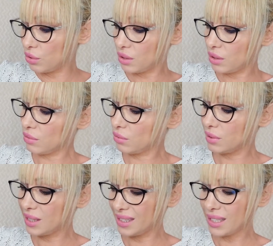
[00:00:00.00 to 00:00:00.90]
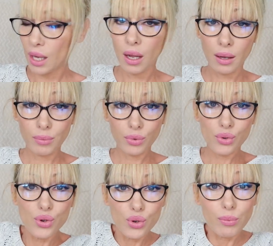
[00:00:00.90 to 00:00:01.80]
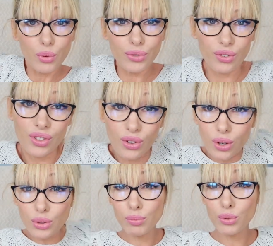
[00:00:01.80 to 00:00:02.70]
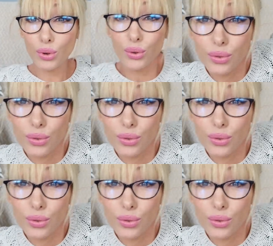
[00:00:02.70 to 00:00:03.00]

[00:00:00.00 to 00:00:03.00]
aussi. Bon, je monte, j'ai encore du poulot.